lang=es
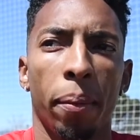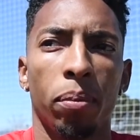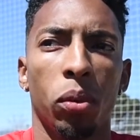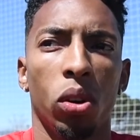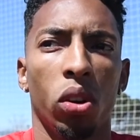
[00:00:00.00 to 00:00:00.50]

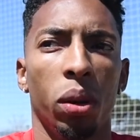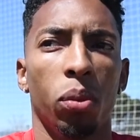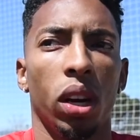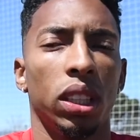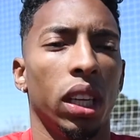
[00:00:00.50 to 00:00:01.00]
como lo
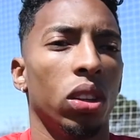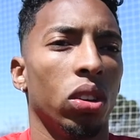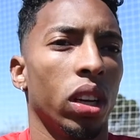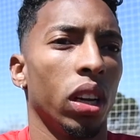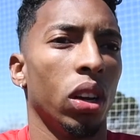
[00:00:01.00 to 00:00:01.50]
venimos haciendo,
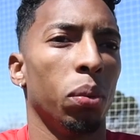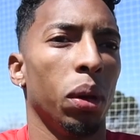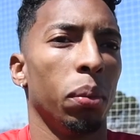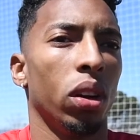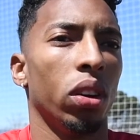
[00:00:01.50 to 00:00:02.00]
que lo
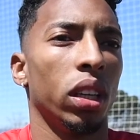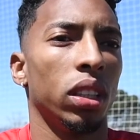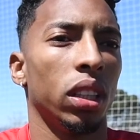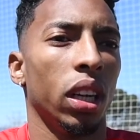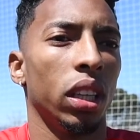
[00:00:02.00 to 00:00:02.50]
primero
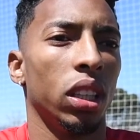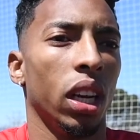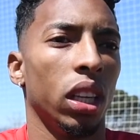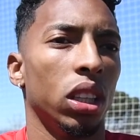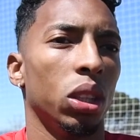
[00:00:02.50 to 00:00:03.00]
es
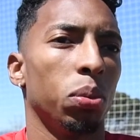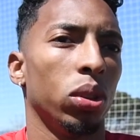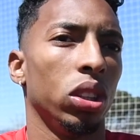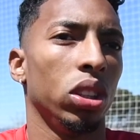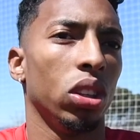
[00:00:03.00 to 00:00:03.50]
excelente
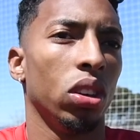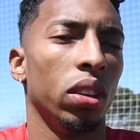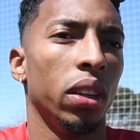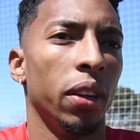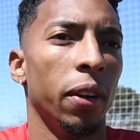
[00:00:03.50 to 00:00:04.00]
disposición,
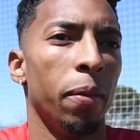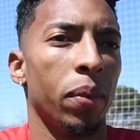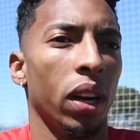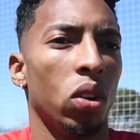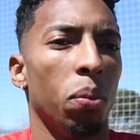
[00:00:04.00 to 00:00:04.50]

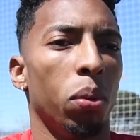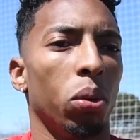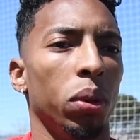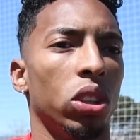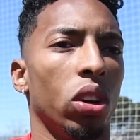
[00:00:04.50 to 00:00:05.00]
el
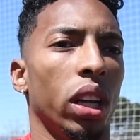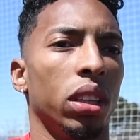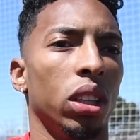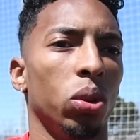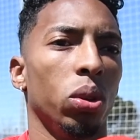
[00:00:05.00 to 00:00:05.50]
compromiso, la
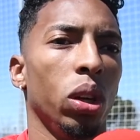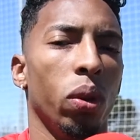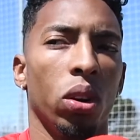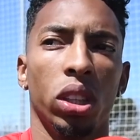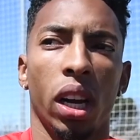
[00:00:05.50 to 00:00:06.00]
actitud y
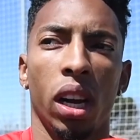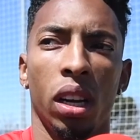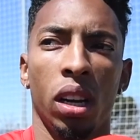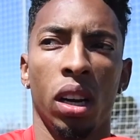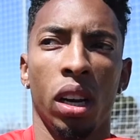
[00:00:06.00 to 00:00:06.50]
luego ya
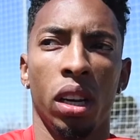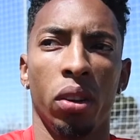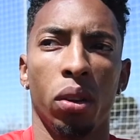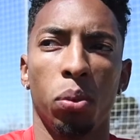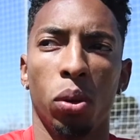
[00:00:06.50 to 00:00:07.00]
el
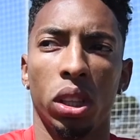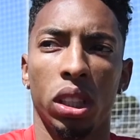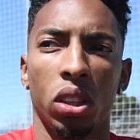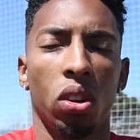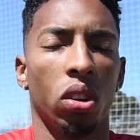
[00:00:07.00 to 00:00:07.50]
nivel
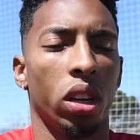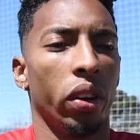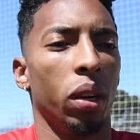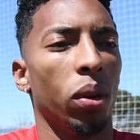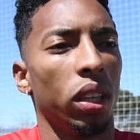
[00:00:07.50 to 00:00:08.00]
futbolístico, lo que
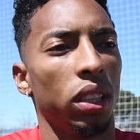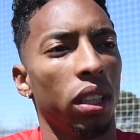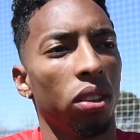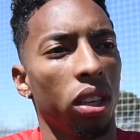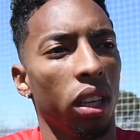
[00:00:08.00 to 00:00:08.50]
venimos
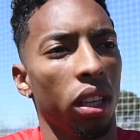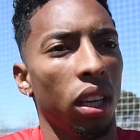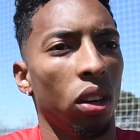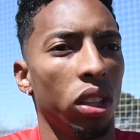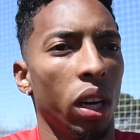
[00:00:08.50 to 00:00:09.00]
haciendo, que
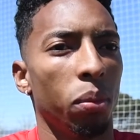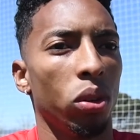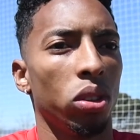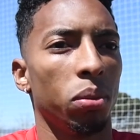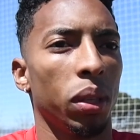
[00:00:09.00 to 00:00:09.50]
ya lo
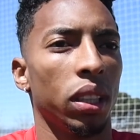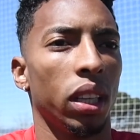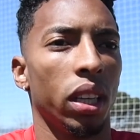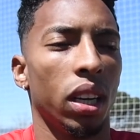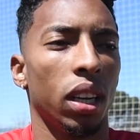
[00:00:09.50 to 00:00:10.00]
tenemos
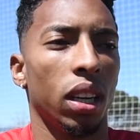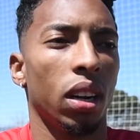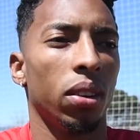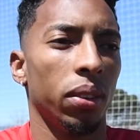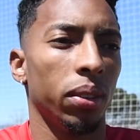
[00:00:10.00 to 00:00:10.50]
bastante
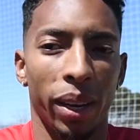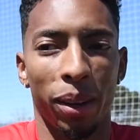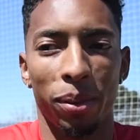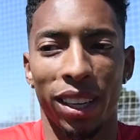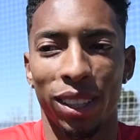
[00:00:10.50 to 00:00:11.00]
calcado.
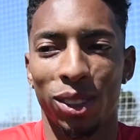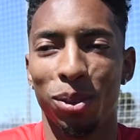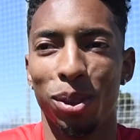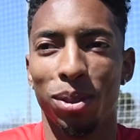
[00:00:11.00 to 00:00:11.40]
Bien, bien, estoy muy